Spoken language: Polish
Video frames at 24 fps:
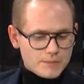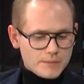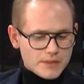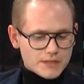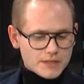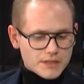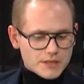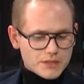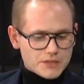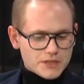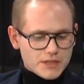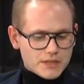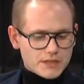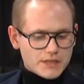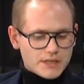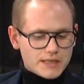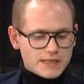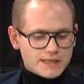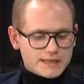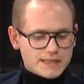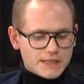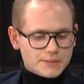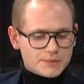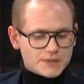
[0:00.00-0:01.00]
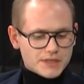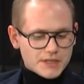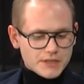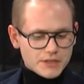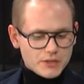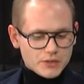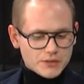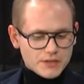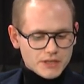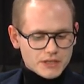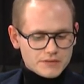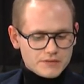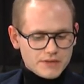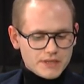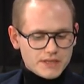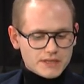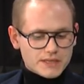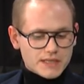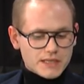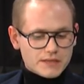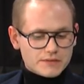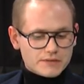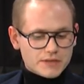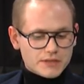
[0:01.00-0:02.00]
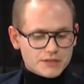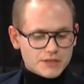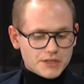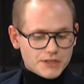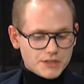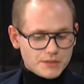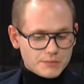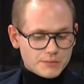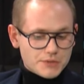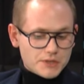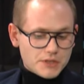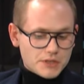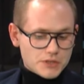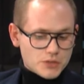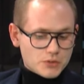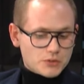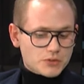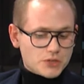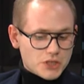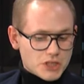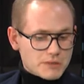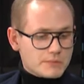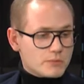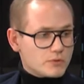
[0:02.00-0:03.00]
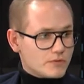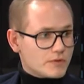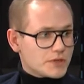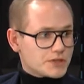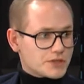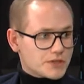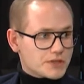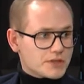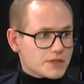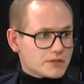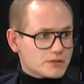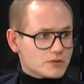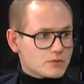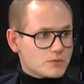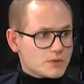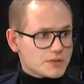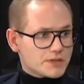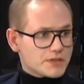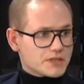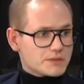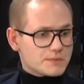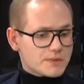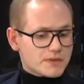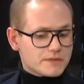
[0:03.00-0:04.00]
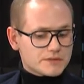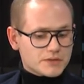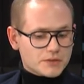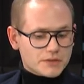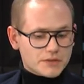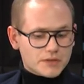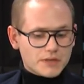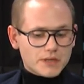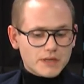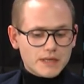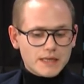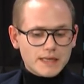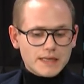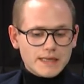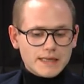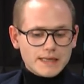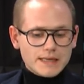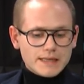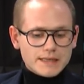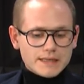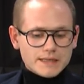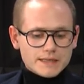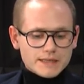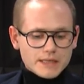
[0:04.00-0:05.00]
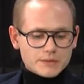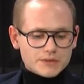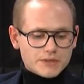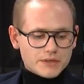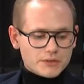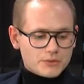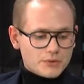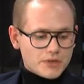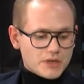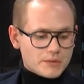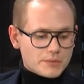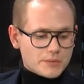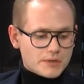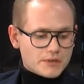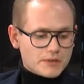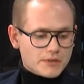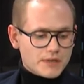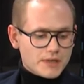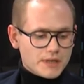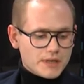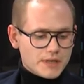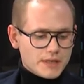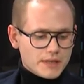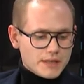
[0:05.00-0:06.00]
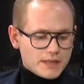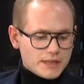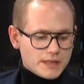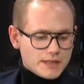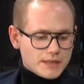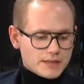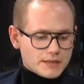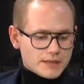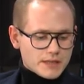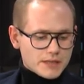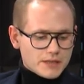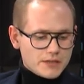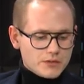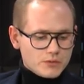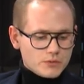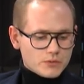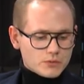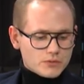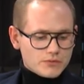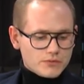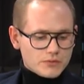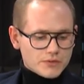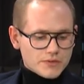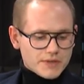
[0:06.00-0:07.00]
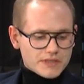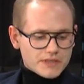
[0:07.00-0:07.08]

pana Ryszarda Izdebskiego o nazwie Iskra w Nadziei. Myślę, że on też był właśnie tak dokładnie sprawdzony. I tam znajdujemy e, taki utwór